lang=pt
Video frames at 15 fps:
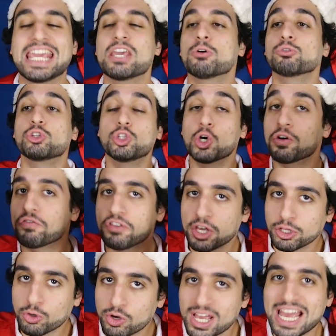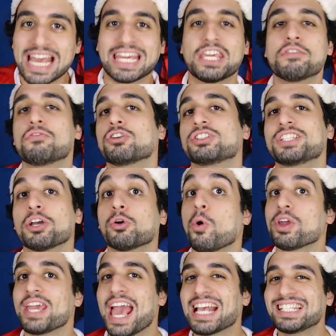e eu duvido que você
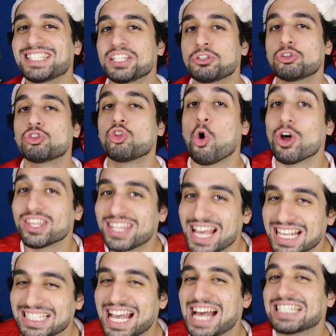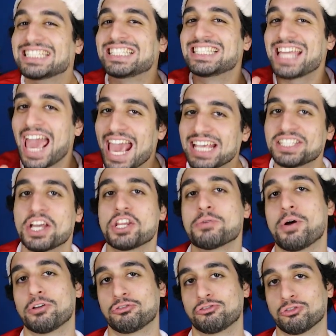conhece todas as 10
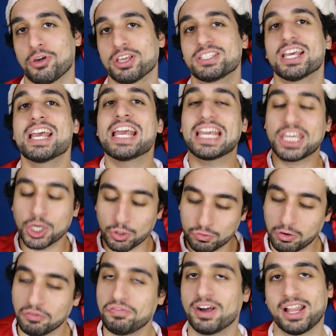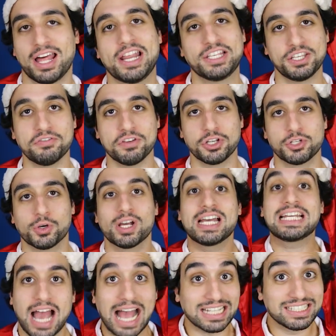animações que eu vou falar nesse vídeo.
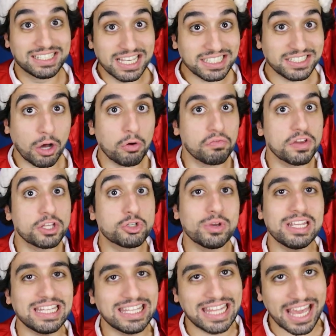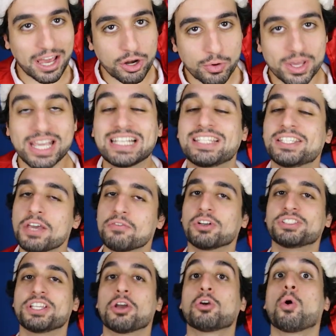Assista o vídeo inteiro e se
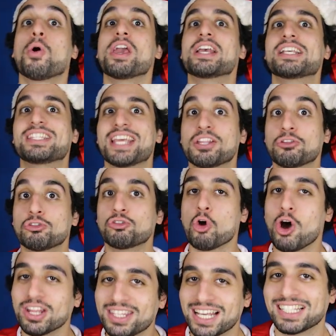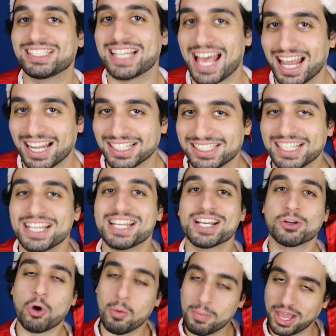você conhecer todas elas,
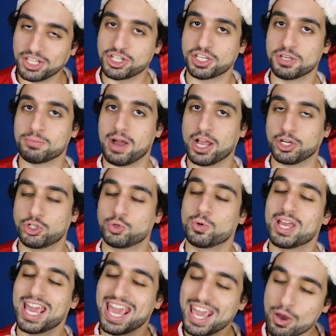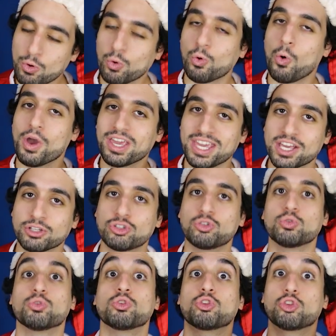comente aqui embaixo. Eu
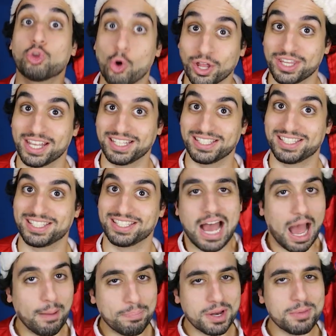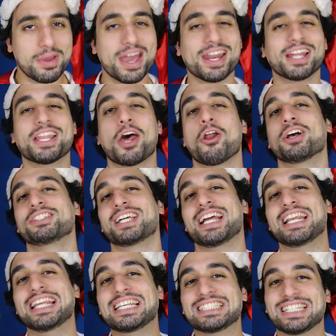conheço todas. A primeira da nossa
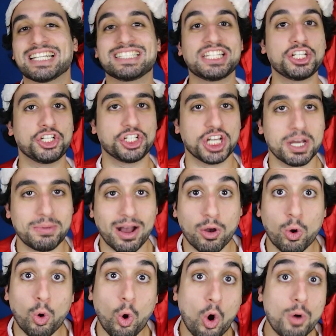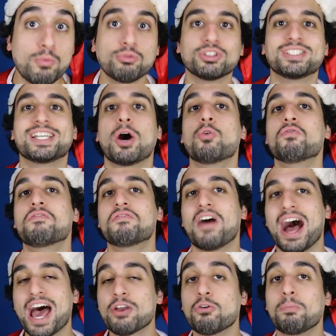lista se chama Como
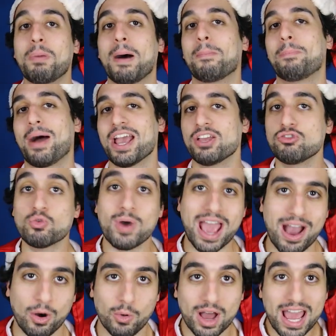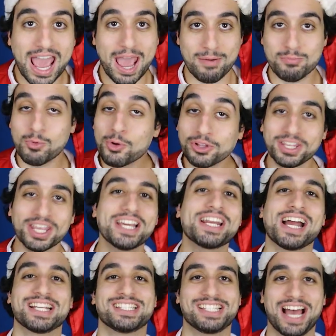Salvar o Papai Noel. É muito
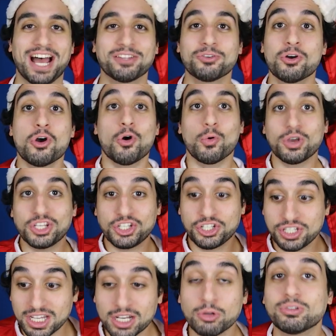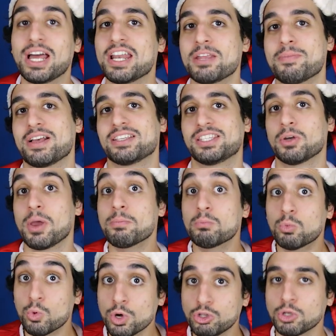engraçado, o estilo da animação é
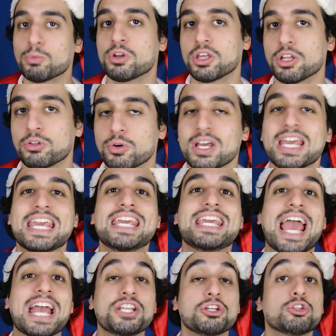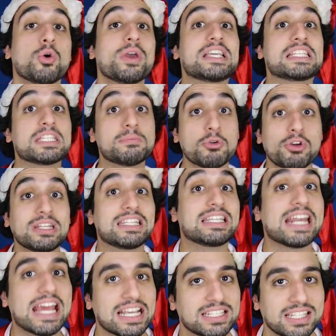muito bonito e é de
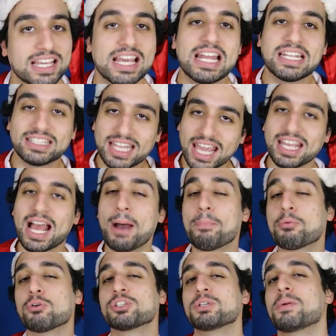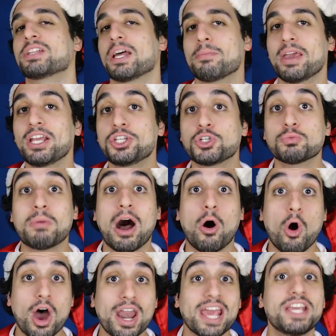2013. Tem aproximadamente uma
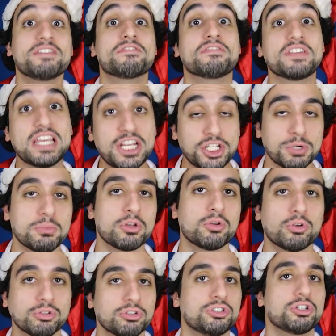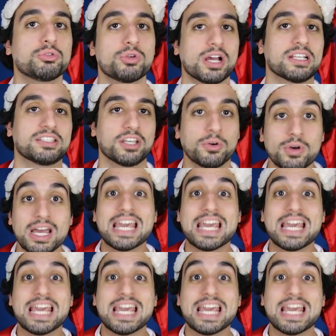hora e 20 minutos de duração